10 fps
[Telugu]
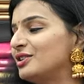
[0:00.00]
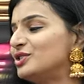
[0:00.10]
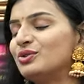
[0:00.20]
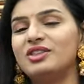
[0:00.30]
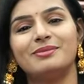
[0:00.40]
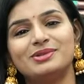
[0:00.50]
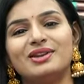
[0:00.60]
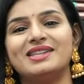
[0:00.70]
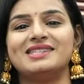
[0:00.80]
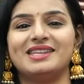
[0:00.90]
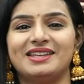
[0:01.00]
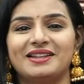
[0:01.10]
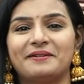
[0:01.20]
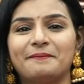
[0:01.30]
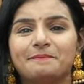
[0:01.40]
కలర్స్ చూద్దాం సో లెట్ సీ
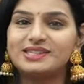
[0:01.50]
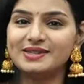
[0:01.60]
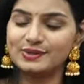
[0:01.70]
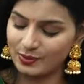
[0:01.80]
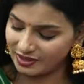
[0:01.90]
దిస్ ఇస్